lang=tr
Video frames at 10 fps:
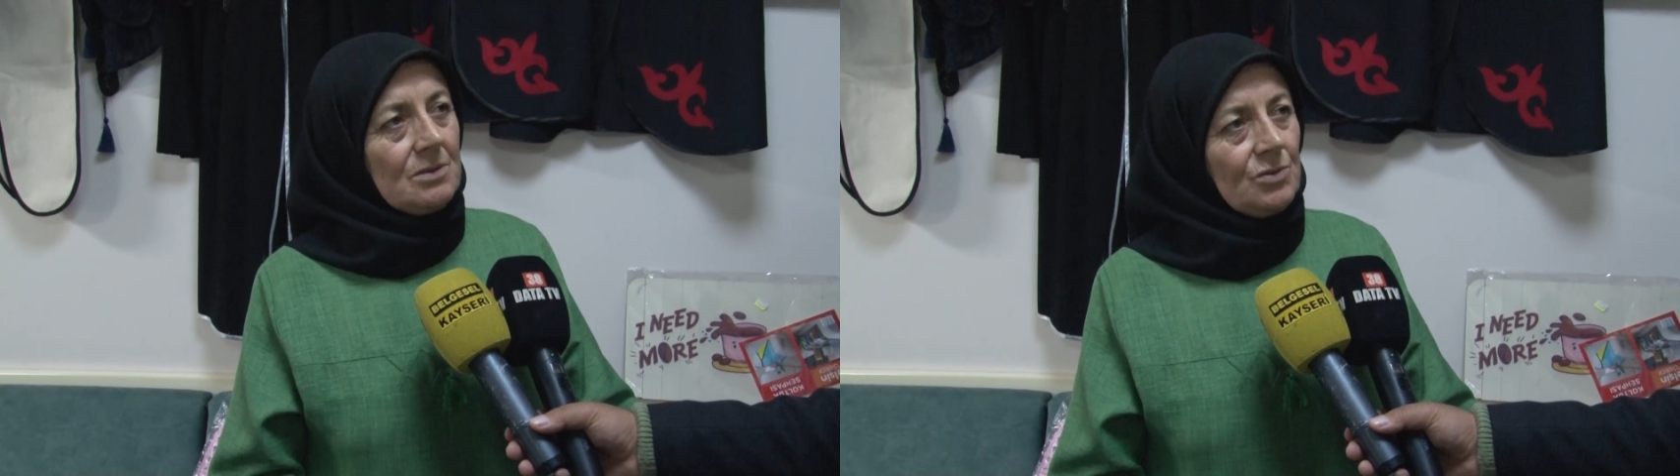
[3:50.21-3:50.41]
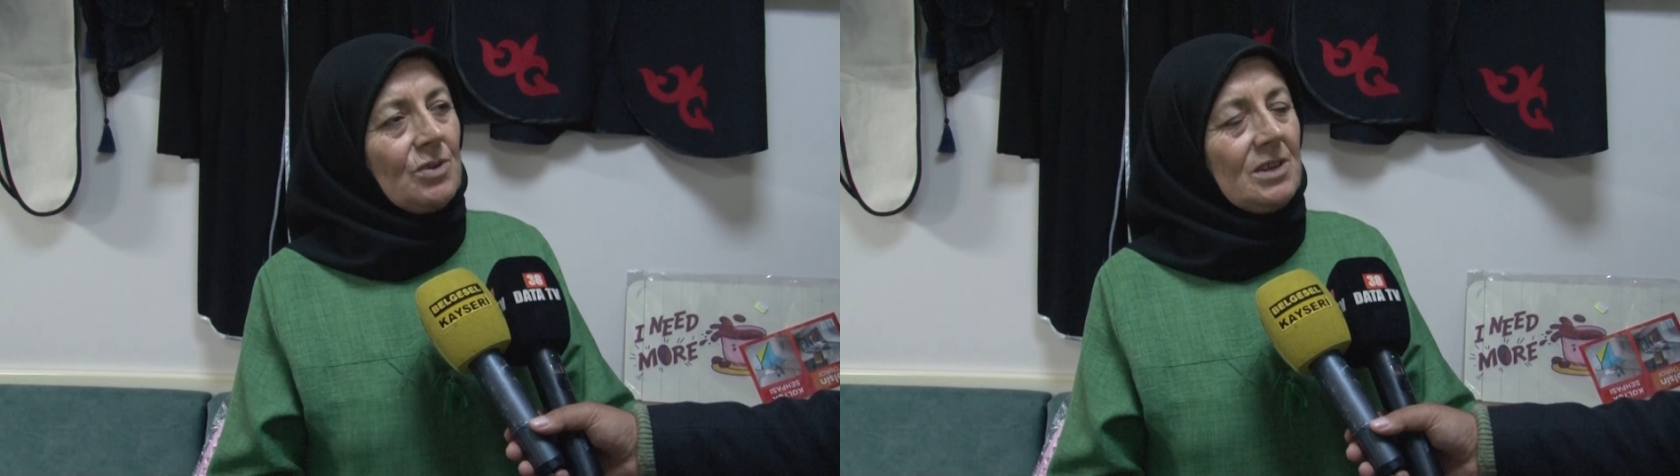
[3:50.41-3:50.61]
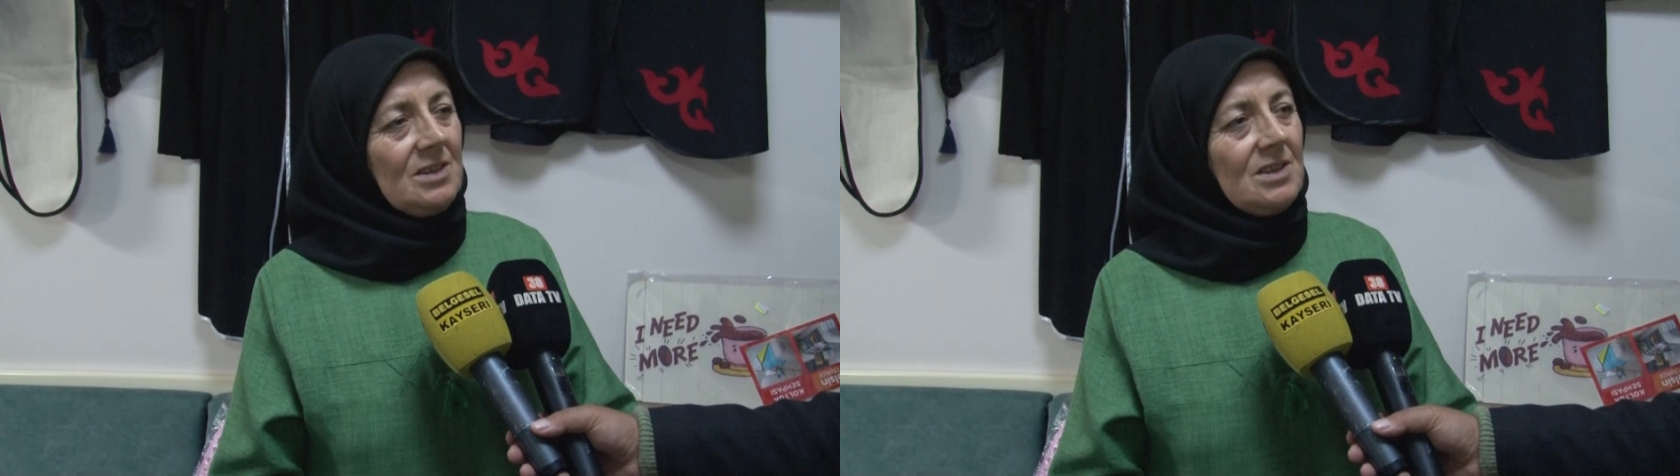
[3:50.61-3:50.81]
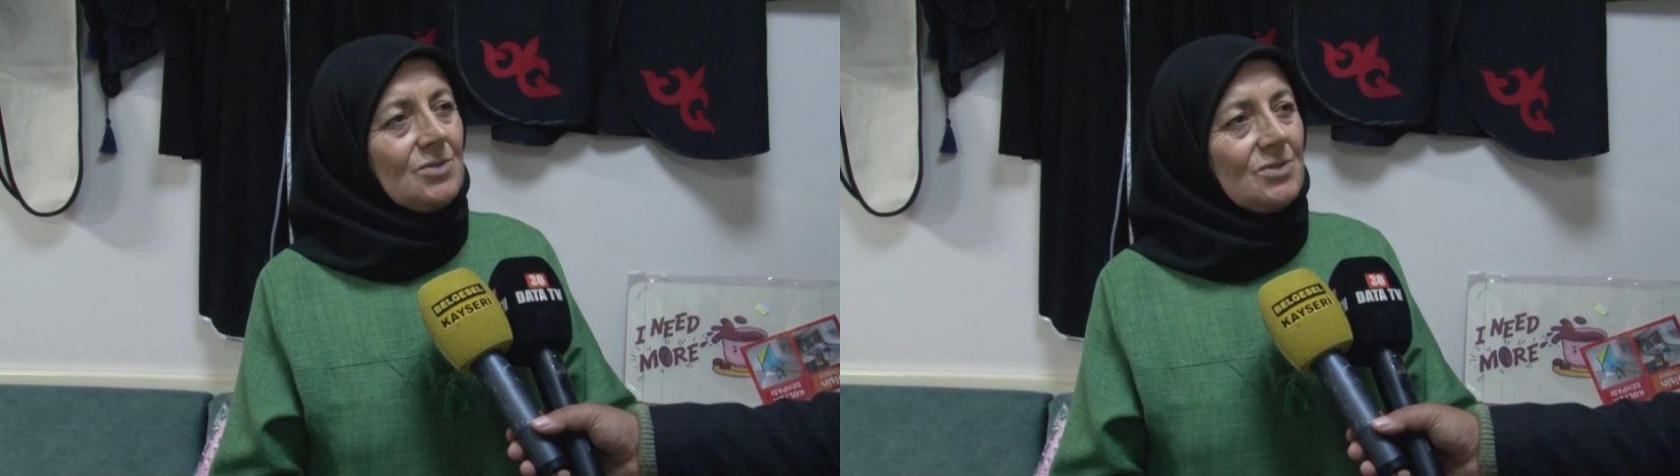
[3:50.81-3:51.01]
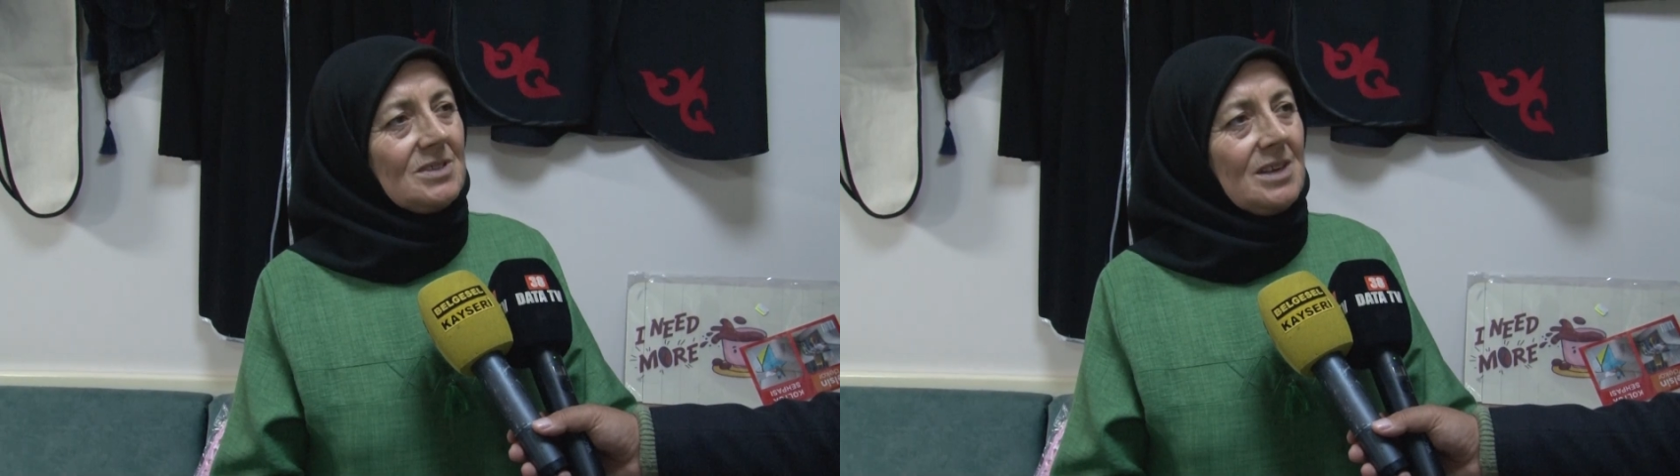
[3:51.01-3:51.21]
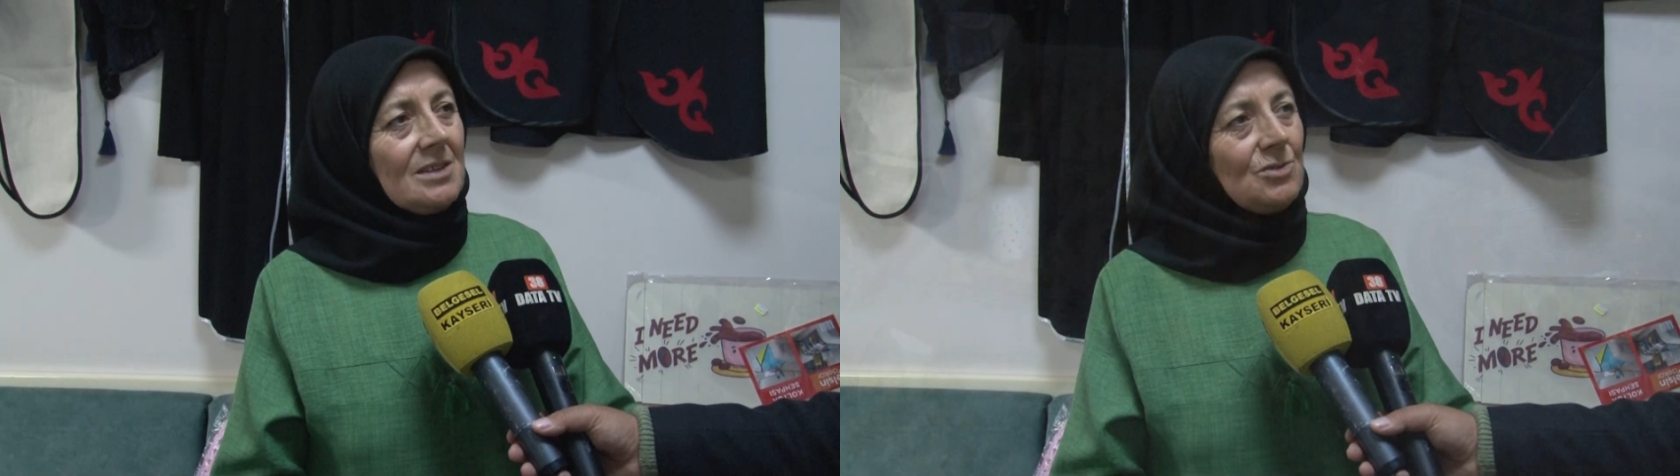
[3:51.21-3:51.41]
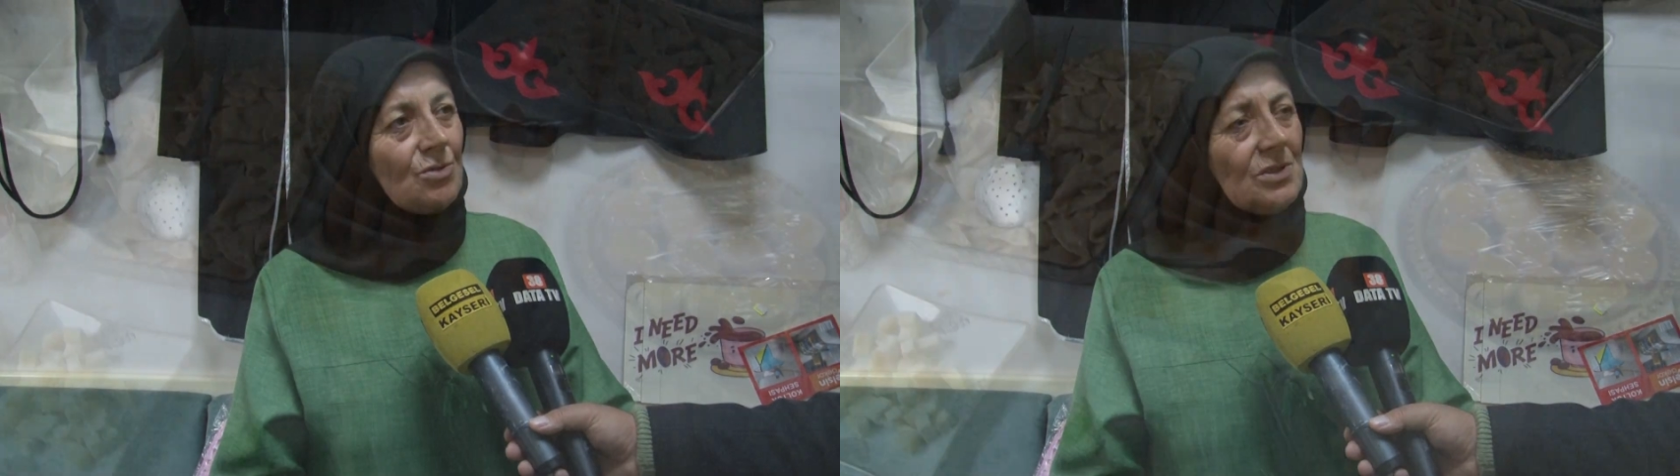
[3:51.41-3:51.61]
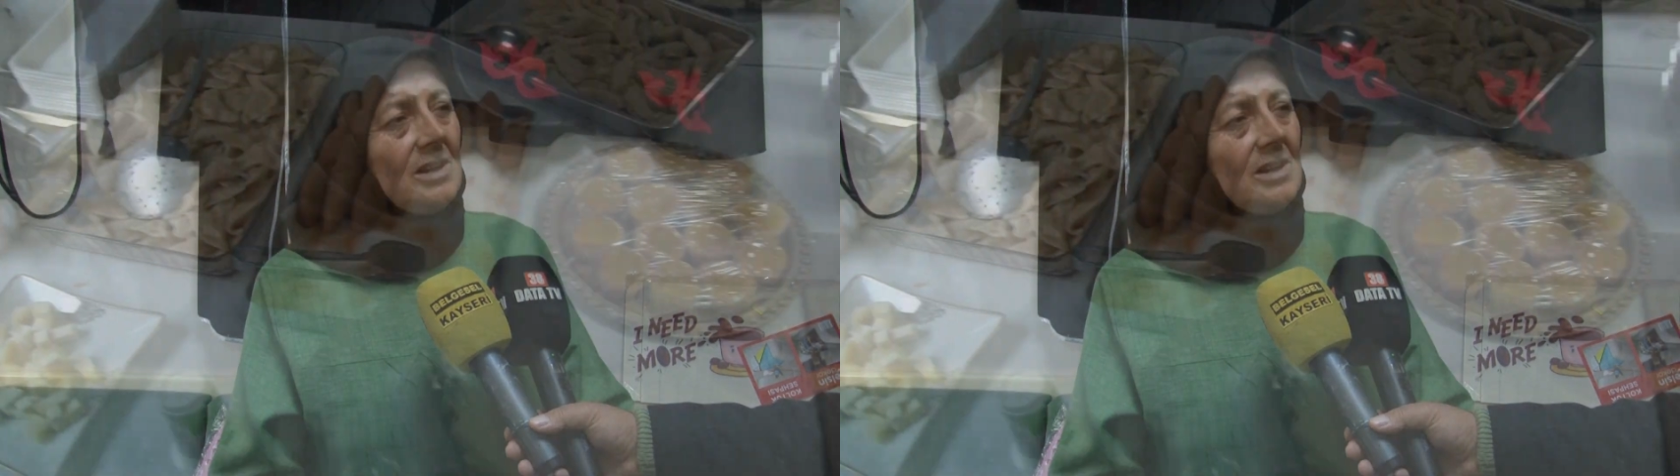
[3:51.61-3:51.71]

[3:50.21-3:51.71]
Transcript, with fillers: tüketiyoruz yani. Çok